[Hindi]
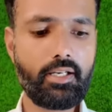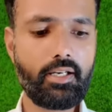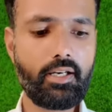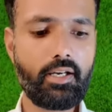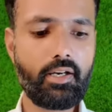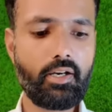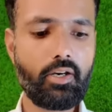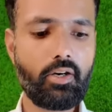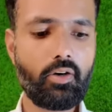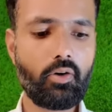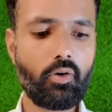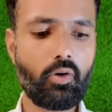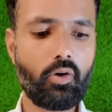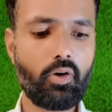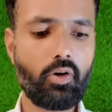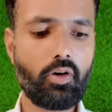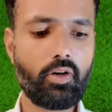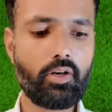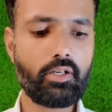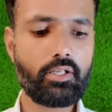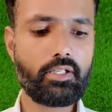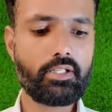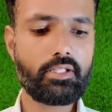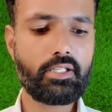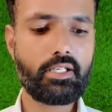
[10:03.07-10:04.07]
थे
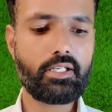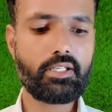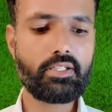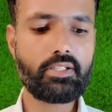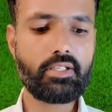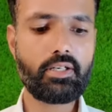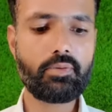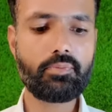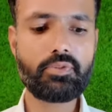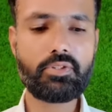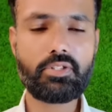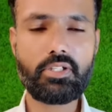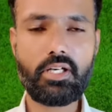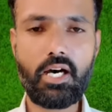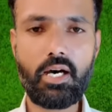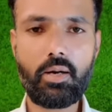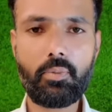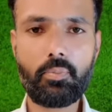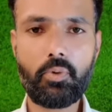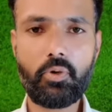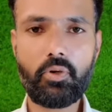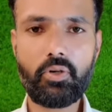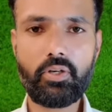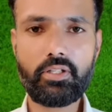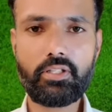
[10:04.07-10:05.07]
और इसने सिर्फ
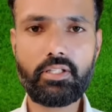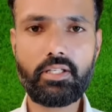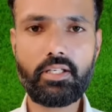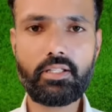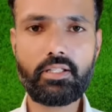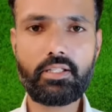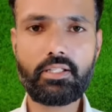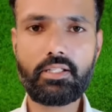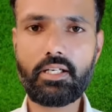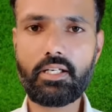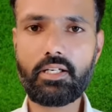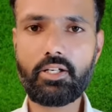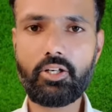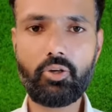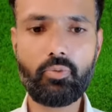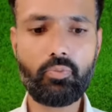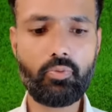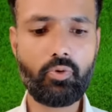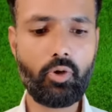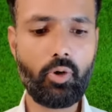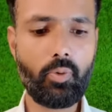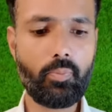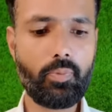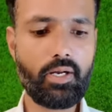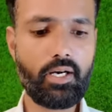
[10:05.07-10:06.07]
चार पॉइंट दिए थे यानी कि
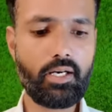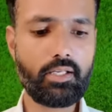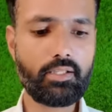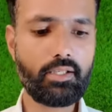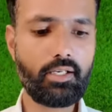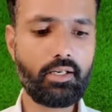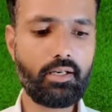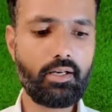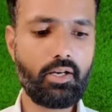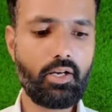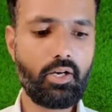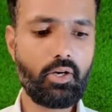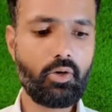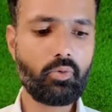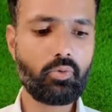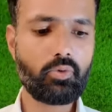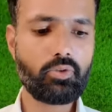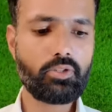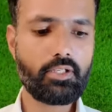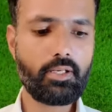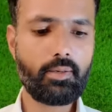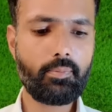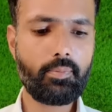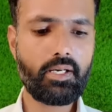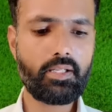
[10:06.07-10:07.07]
फ्लोप रहा था
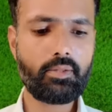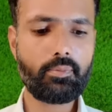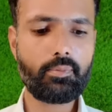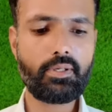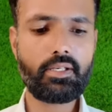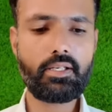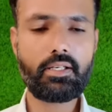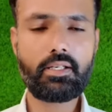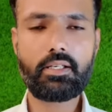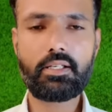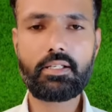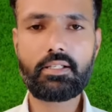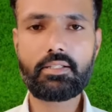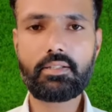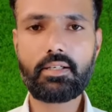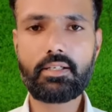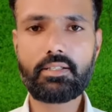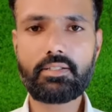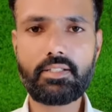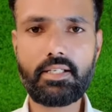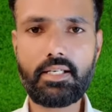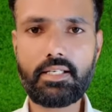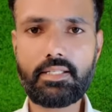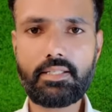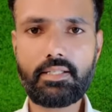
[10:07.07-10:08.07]
उसके बाद में
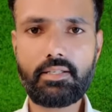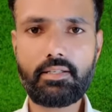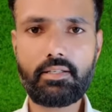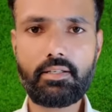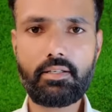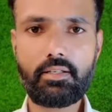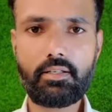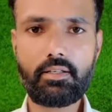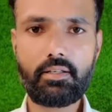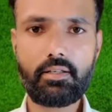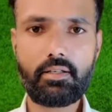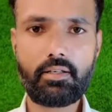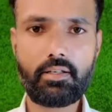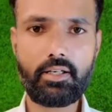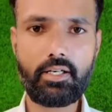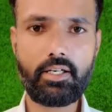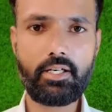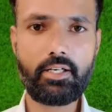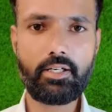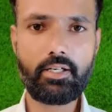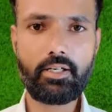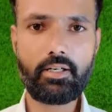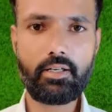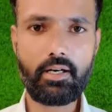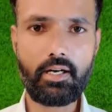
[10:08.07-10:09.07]
इसका जैसे ही
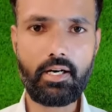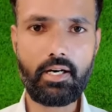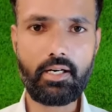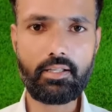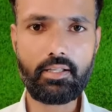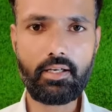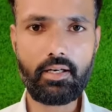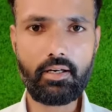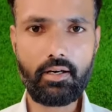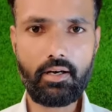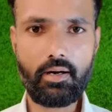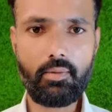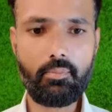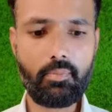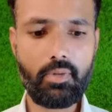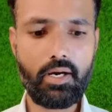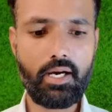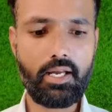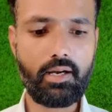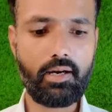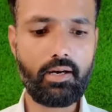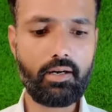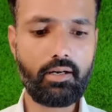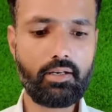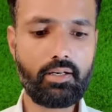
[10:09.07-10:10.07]
क्रेडिट आधा कम
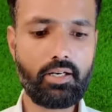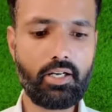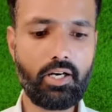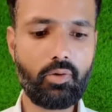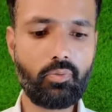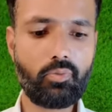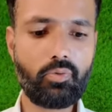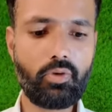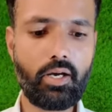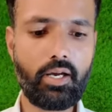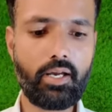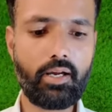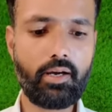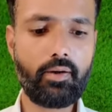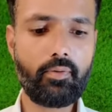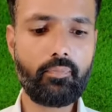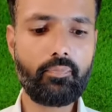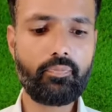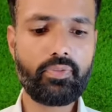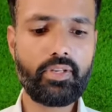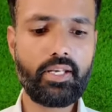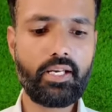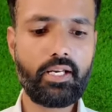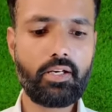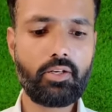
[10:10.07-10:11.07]
आया डाउन आया
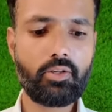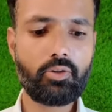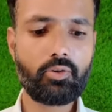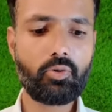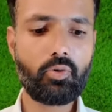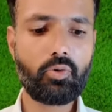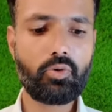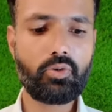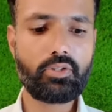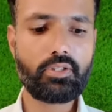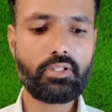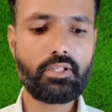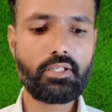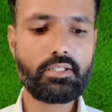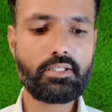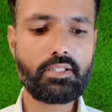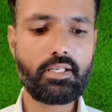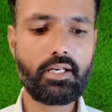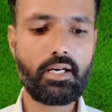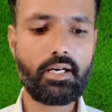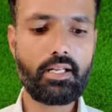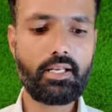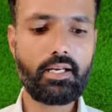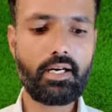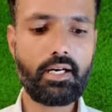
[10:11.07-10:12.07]
तो इसके
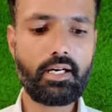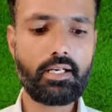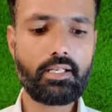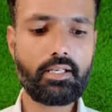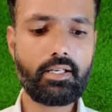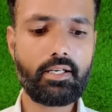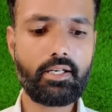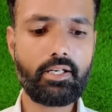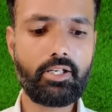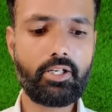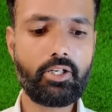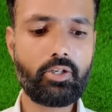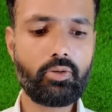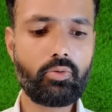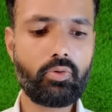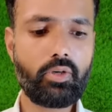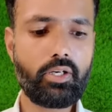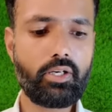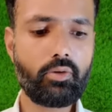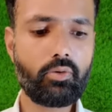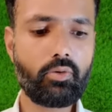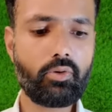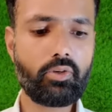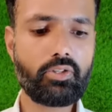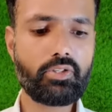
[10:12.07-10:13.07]
साढ़े आठ क्रेडिट
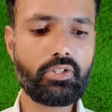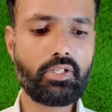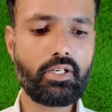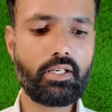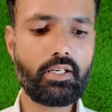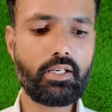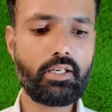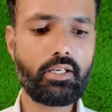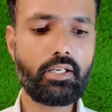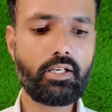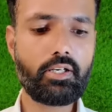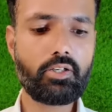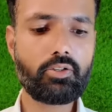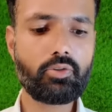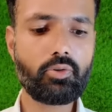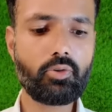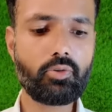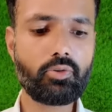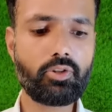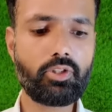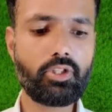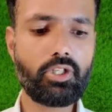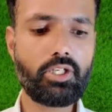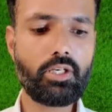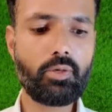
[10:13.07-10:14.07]
हुए और इसने
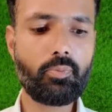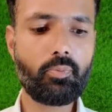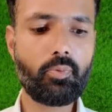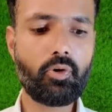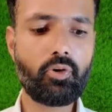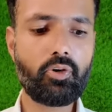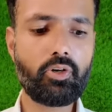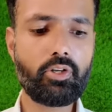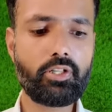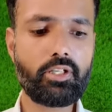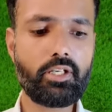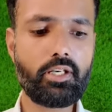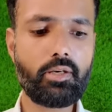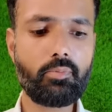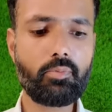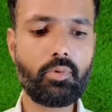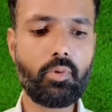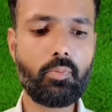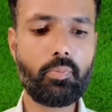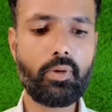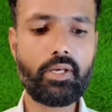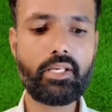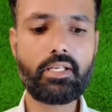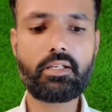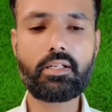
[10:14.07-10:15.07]
103 पॉइंट दिए
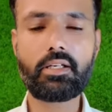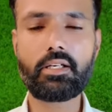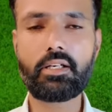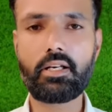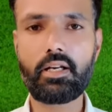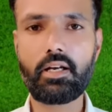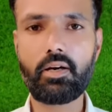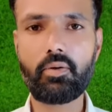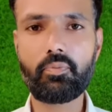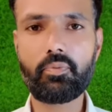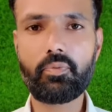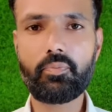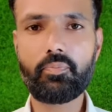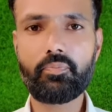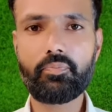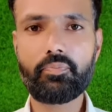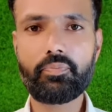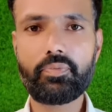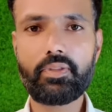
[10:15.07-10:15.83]
मुंबई के खिलाफ